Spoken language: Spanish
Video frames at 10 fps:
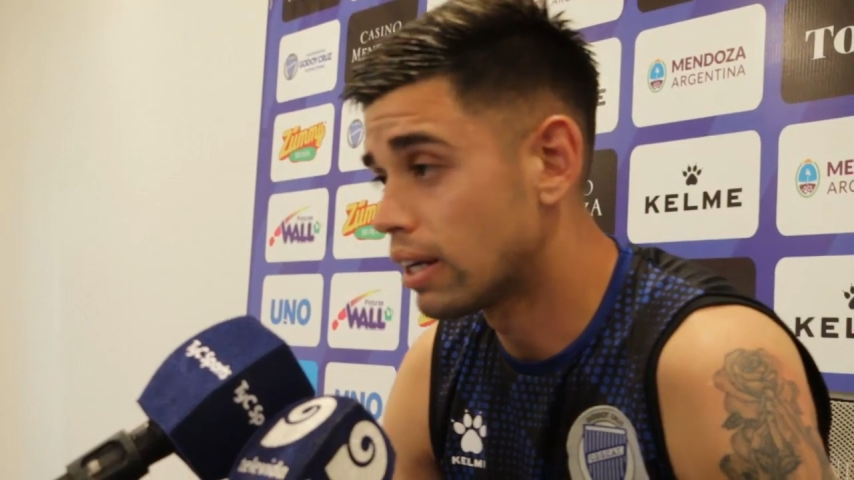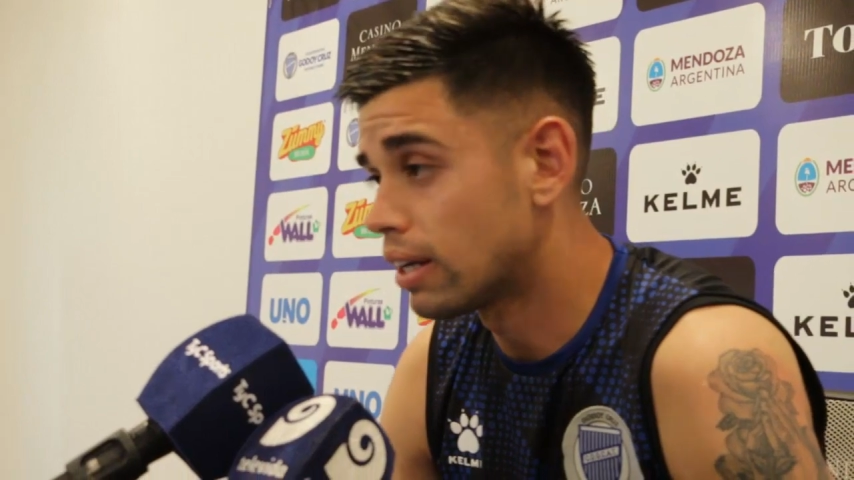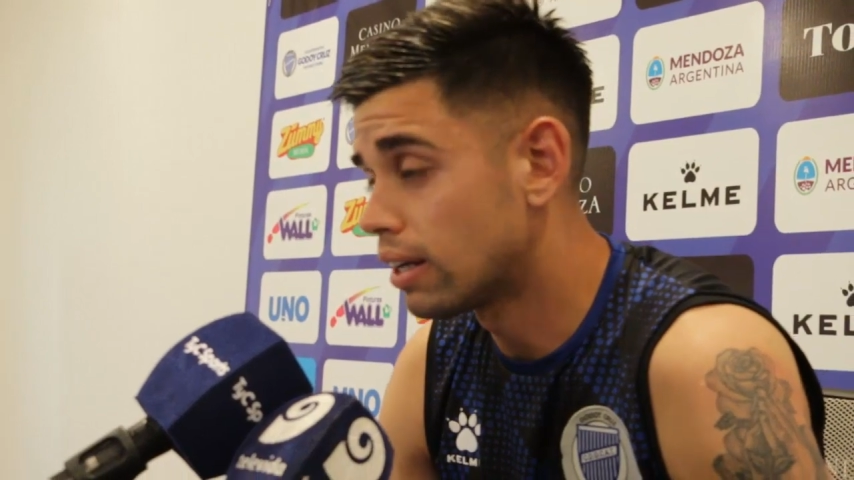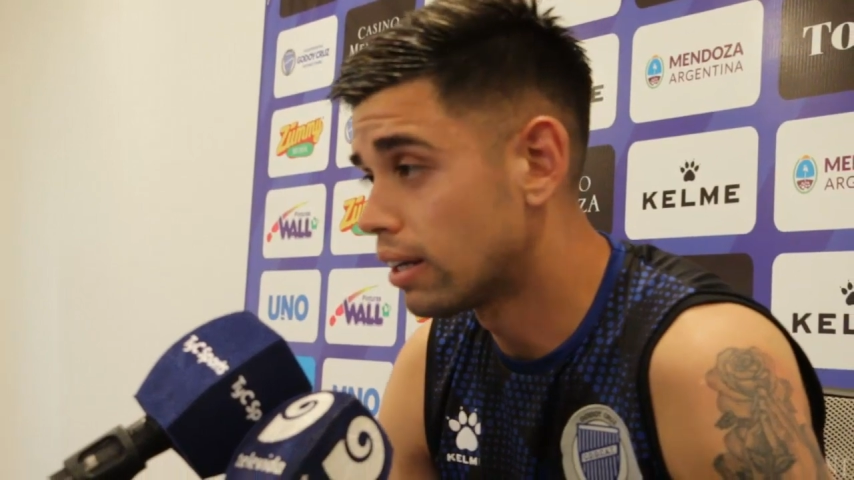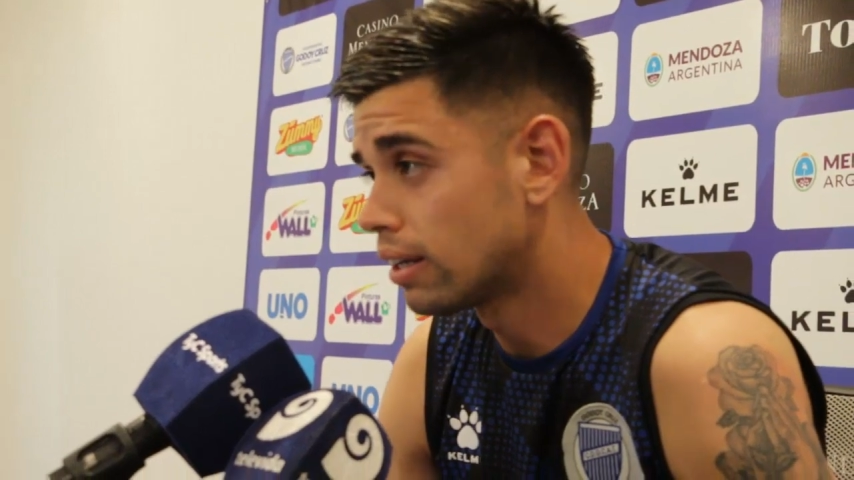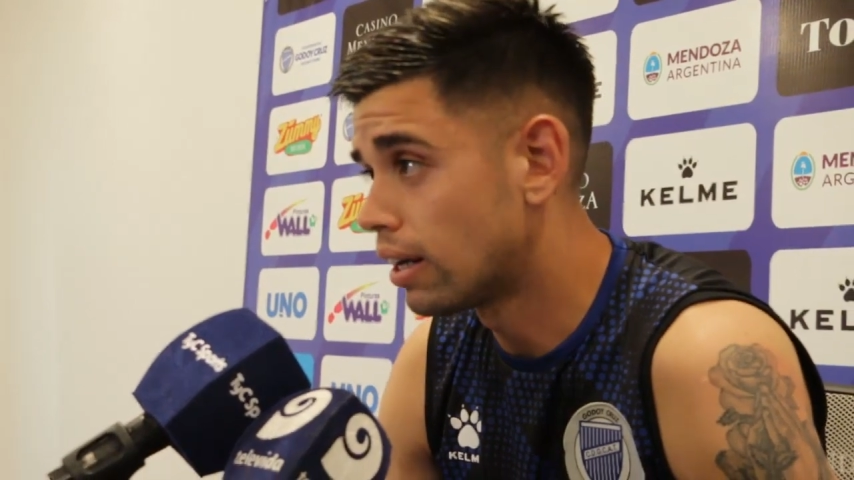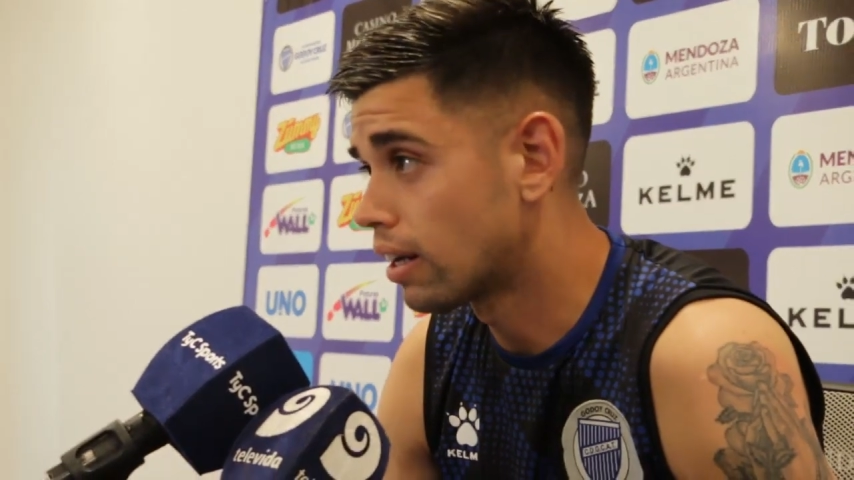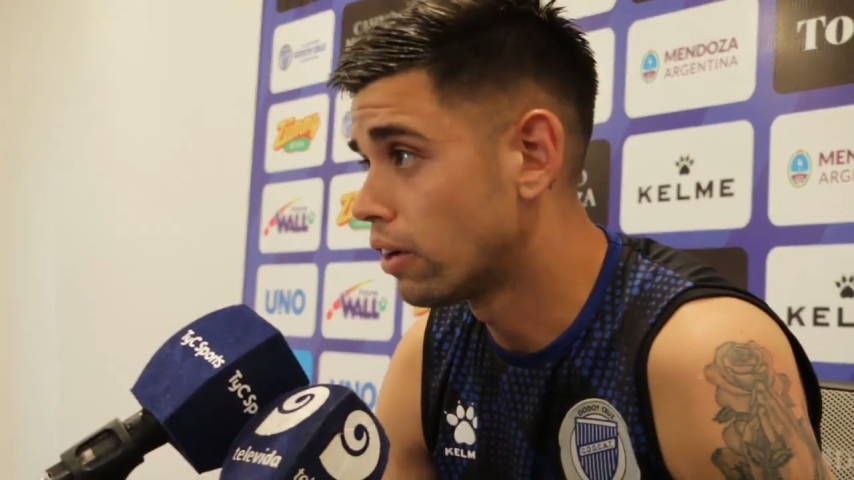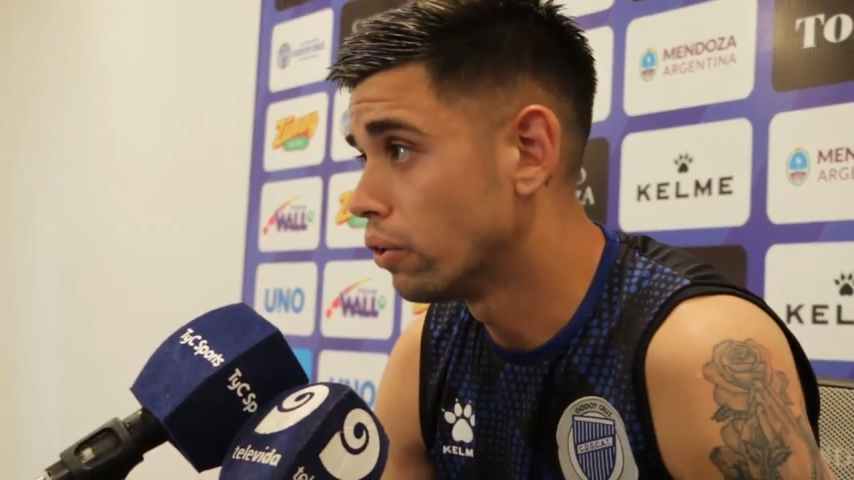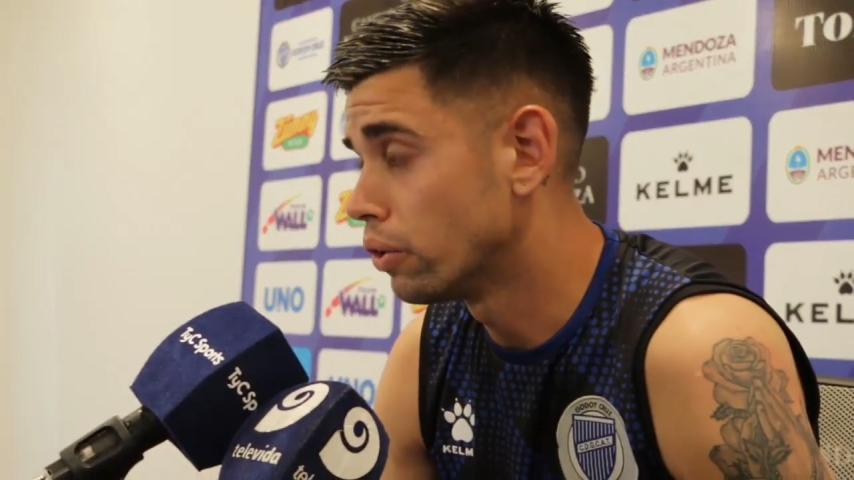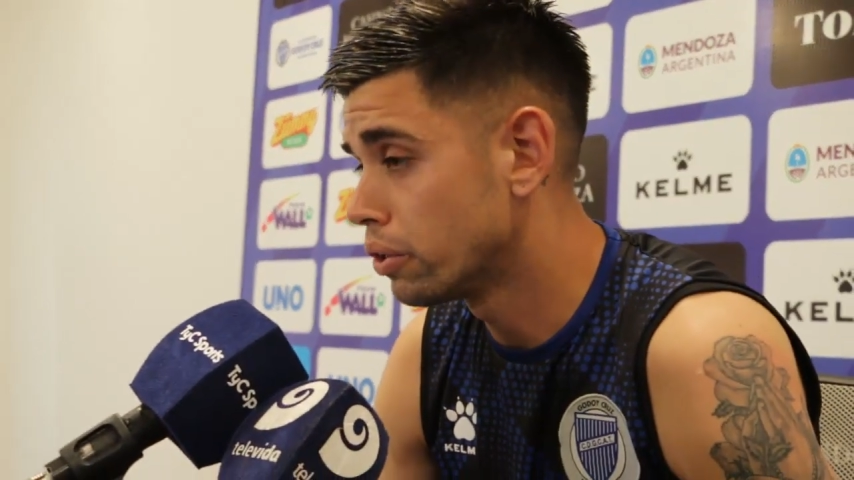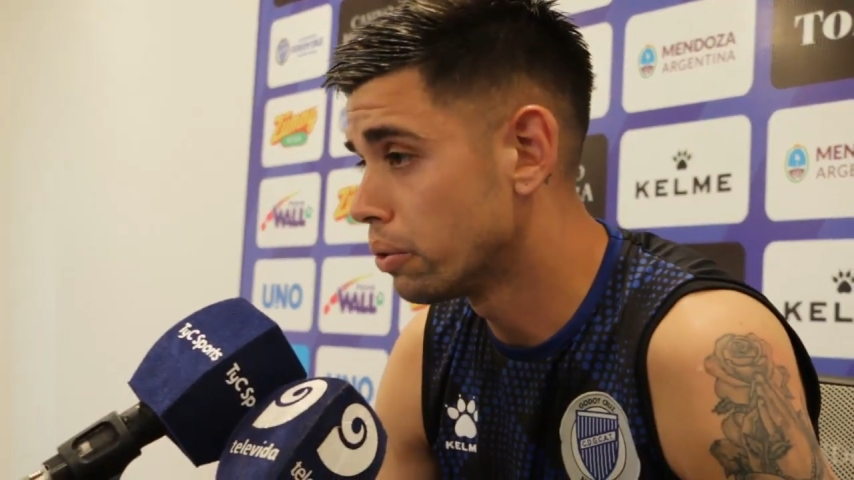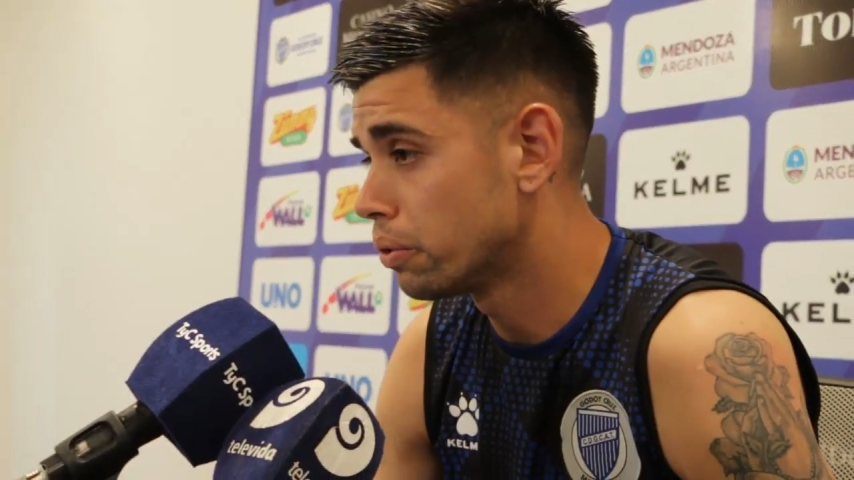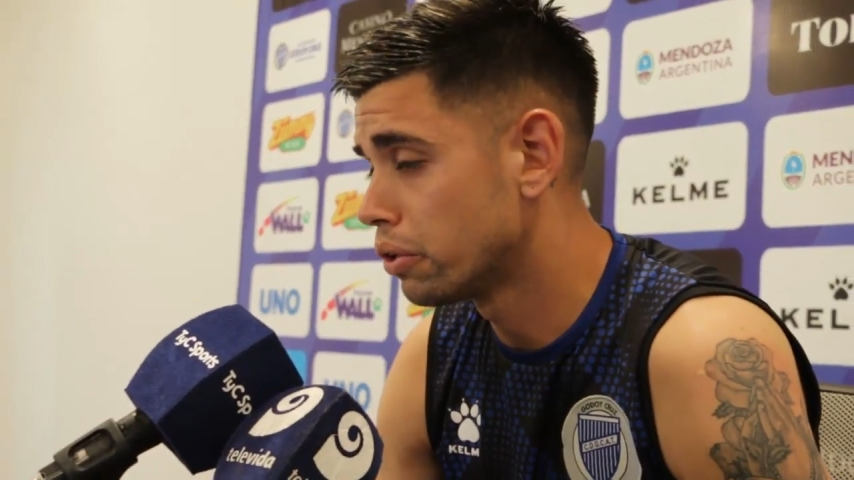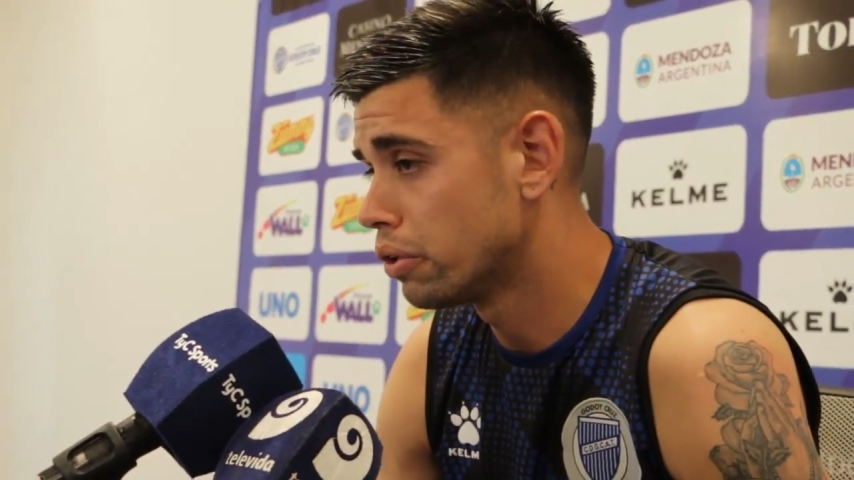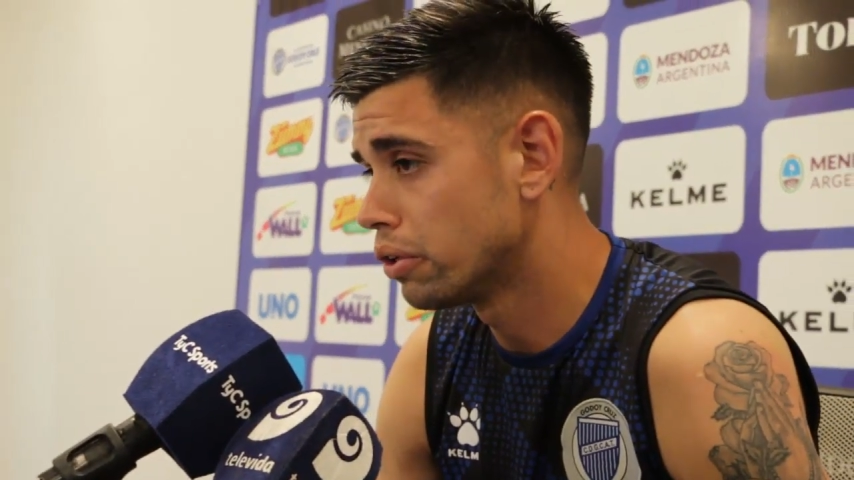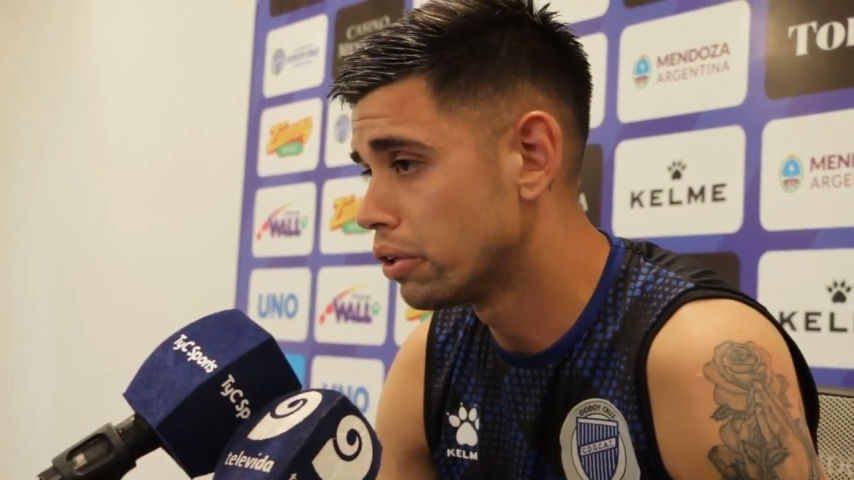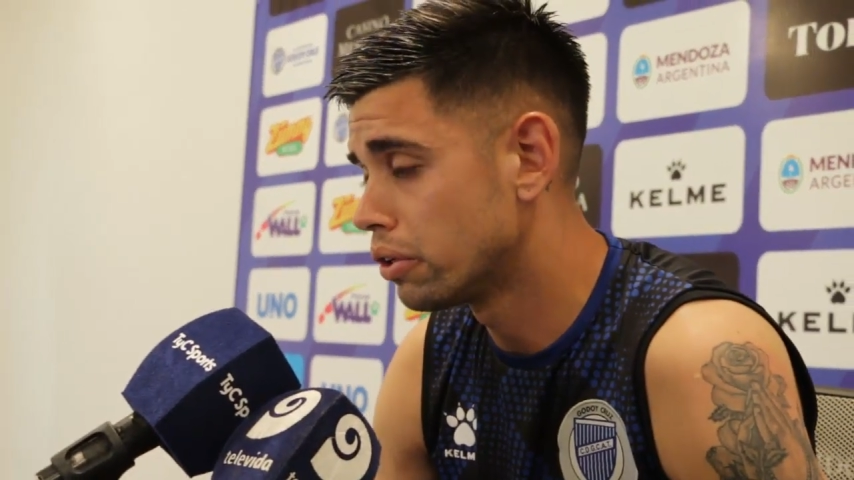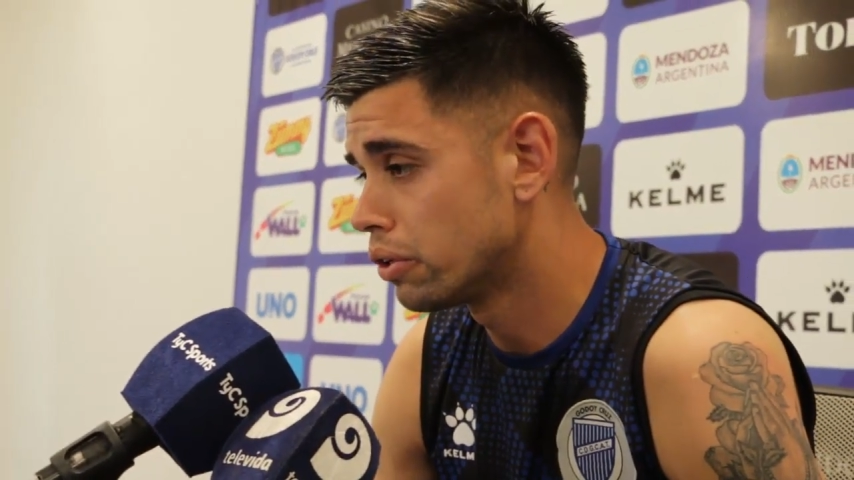a, cabo de Godoy Cruz no lo,